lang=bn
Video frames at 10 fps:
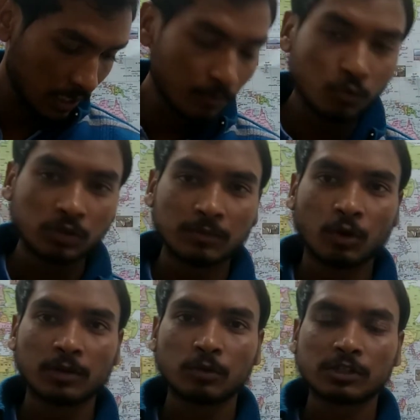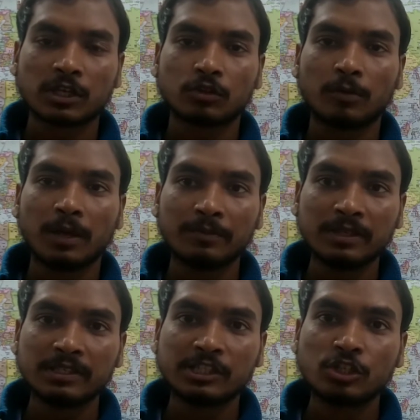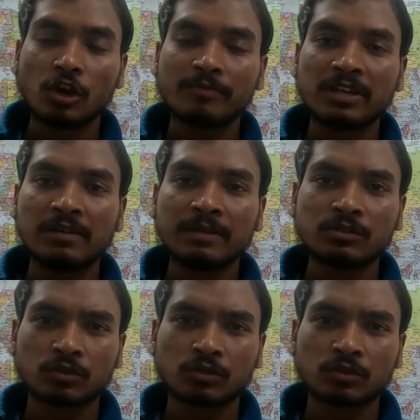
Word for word: এই মুহূর্তে মনে পড়ছে না তবে আমি জি অবজার্ভিং